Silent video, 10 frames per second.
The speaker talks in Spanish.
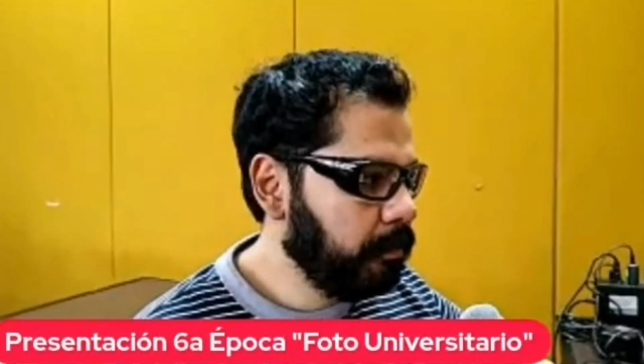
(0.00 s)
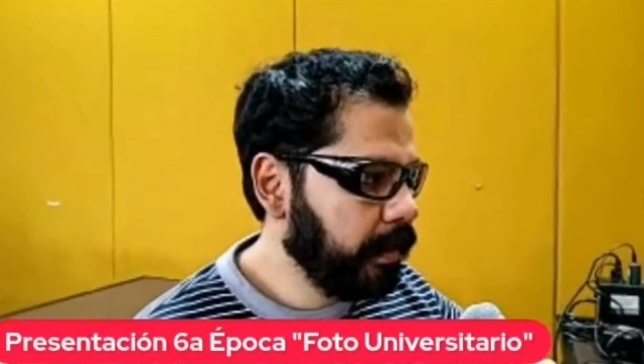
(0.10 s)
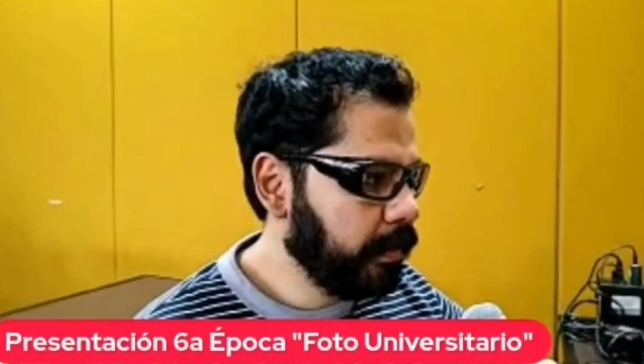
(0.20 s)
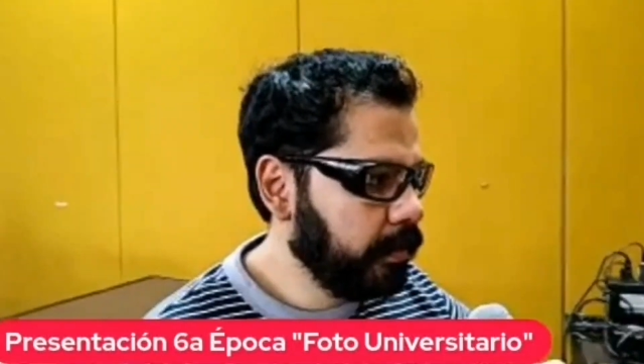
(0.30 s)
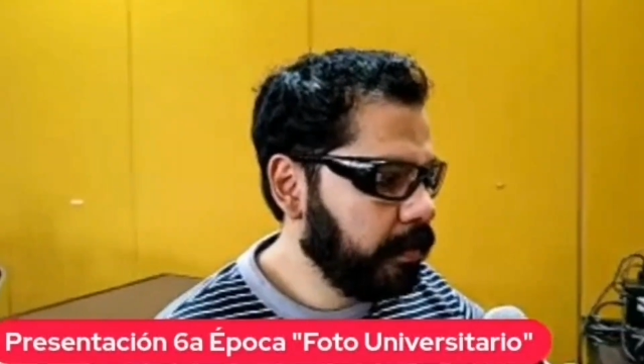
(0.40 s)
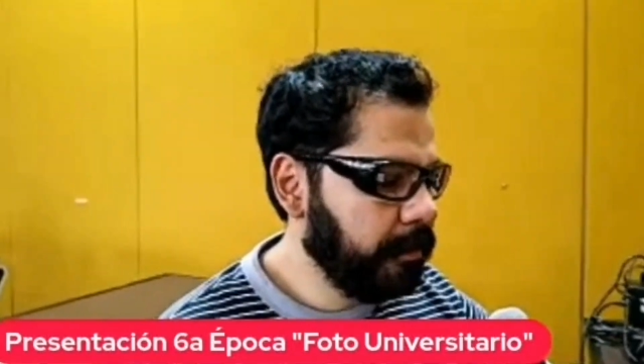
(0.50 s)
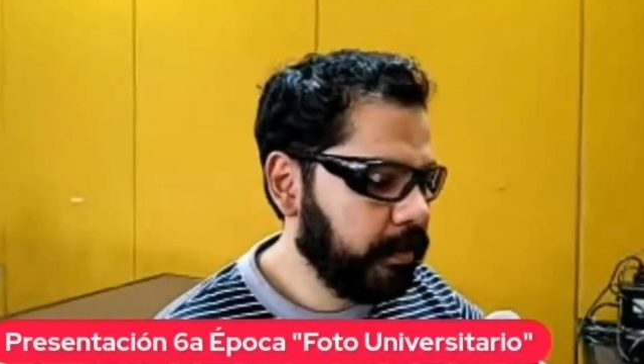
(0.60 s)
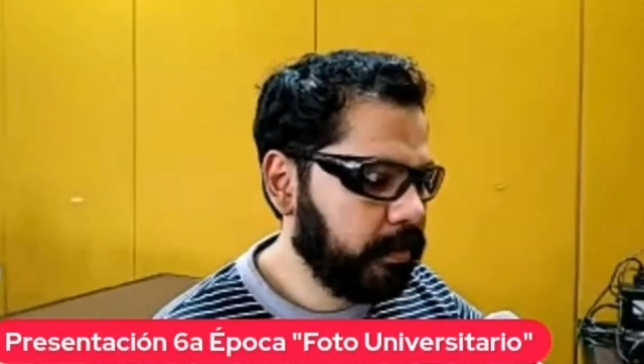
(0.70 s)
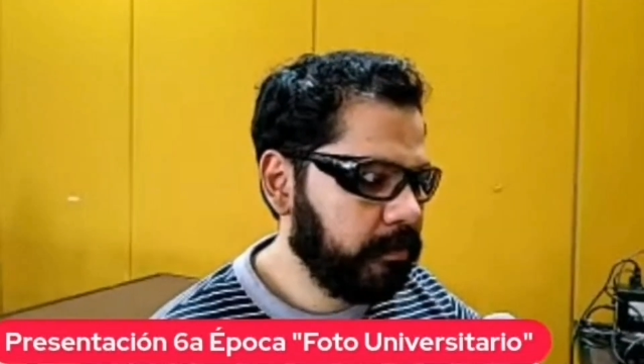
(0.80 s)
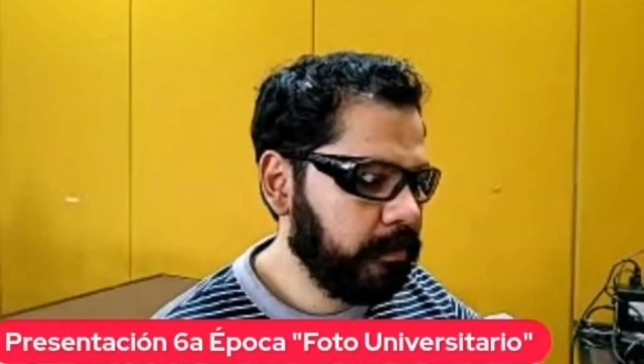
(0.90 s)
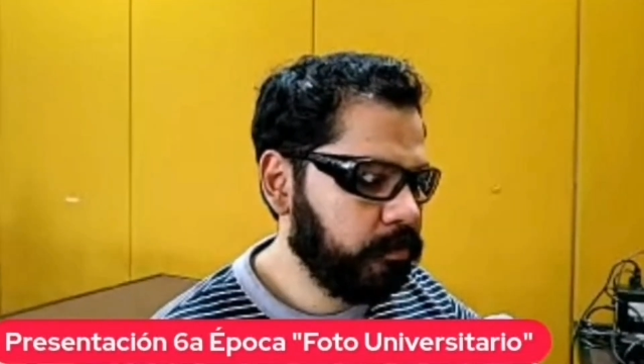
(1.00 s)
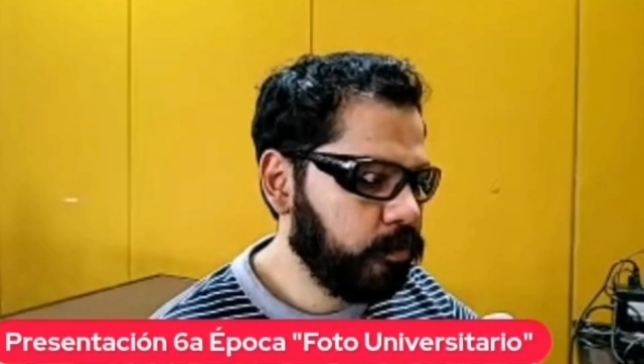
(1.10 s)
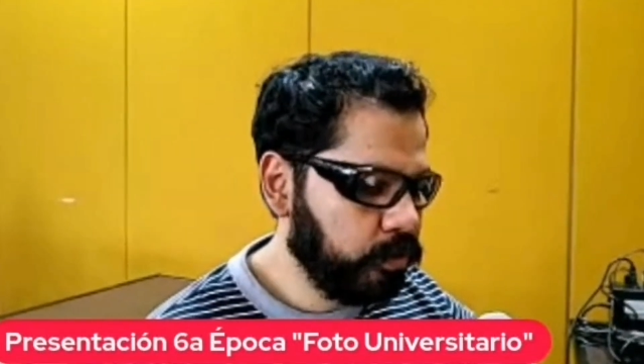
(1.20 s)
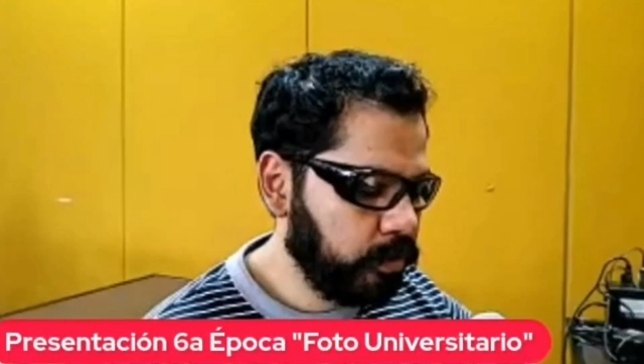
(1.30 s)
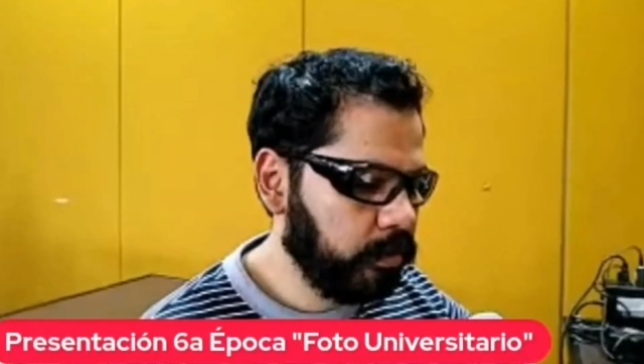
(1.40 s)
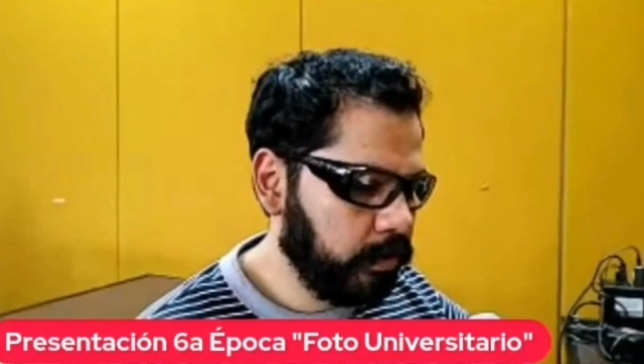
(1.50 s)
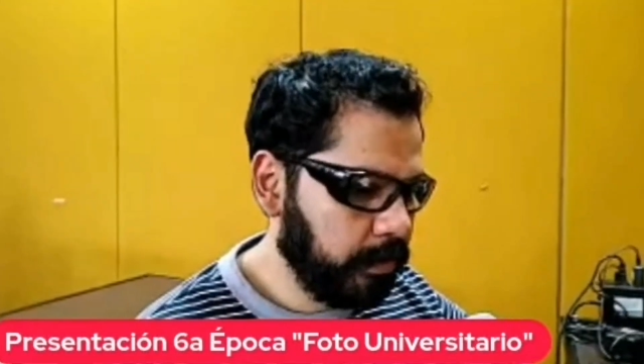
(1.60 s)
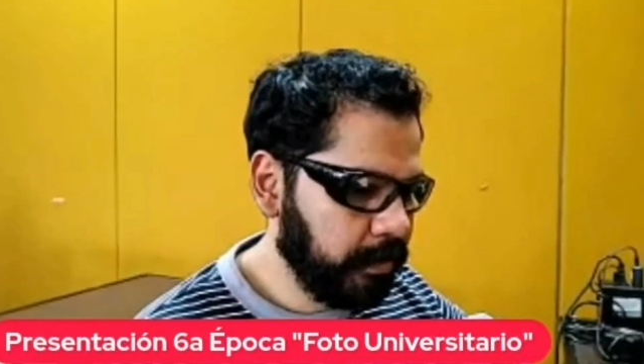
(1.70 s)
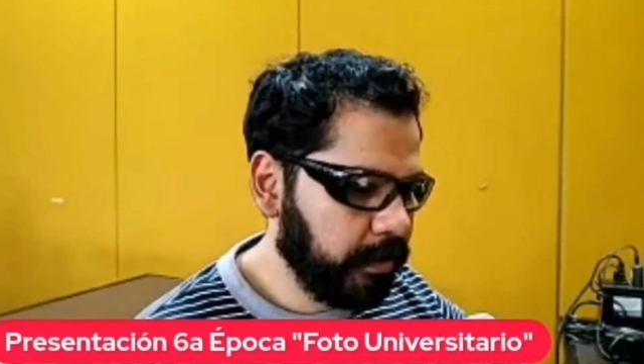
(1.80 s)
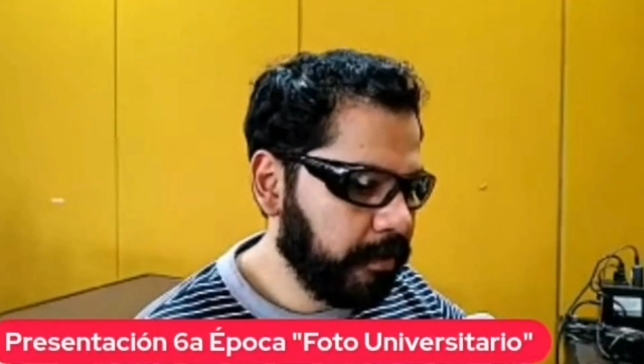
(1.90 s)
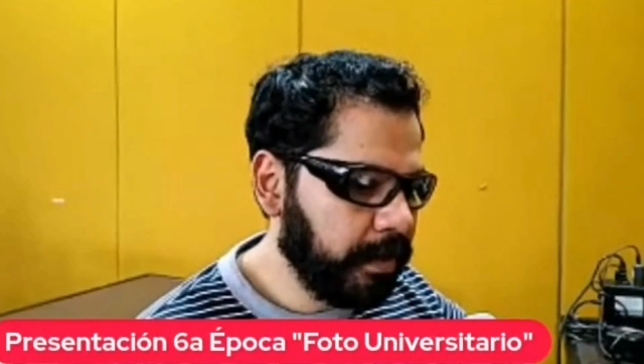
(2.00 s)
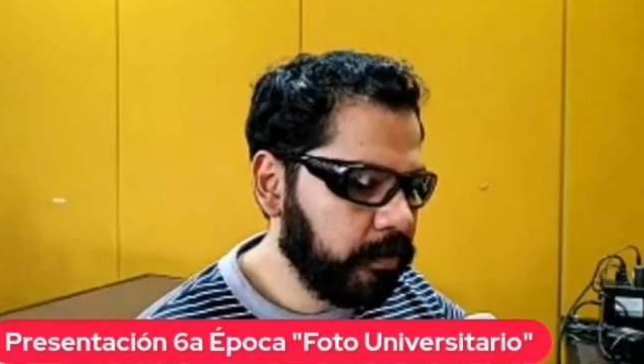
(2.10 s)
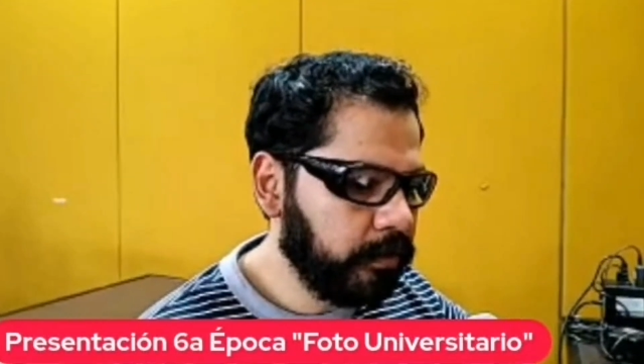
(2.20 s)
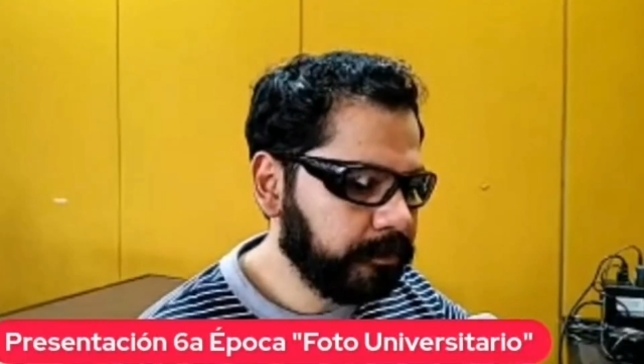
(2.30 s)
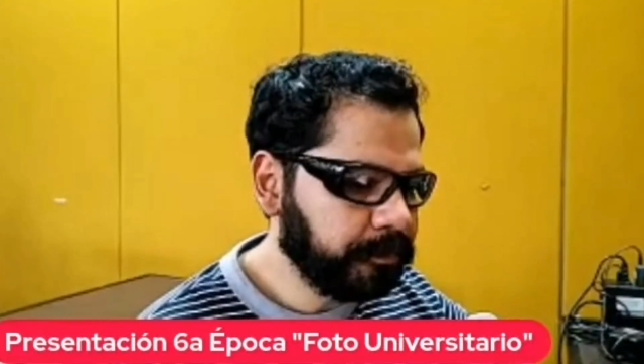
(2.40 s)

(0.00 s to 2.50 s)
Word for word: prácticamente mucho de mi trabajo.